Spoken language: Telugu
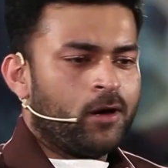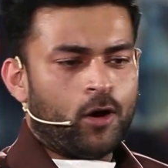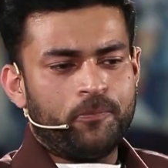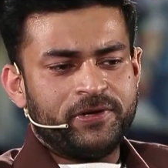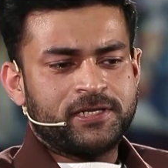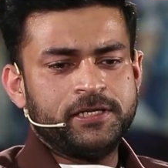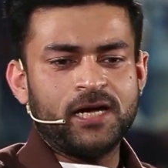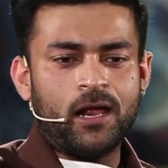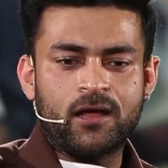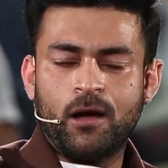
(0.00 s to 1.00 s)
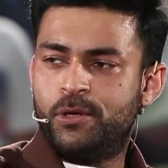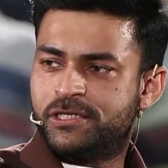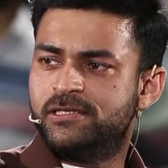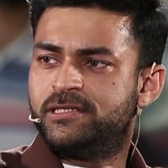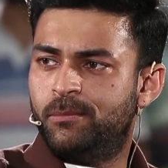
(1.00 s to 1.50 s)
ఆబ్వియస్లీ చాలా
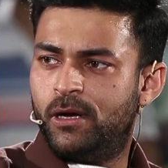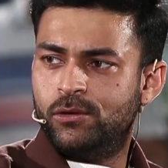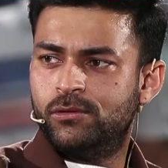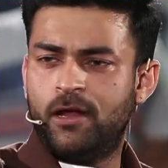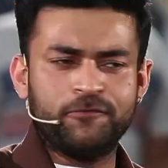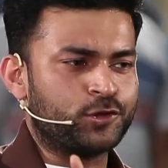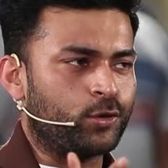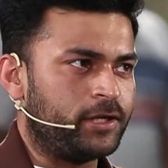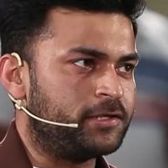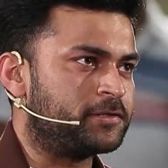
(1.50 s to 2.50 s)
కమర్షియల్ సినిమాలు లవ్ స్టోరీస్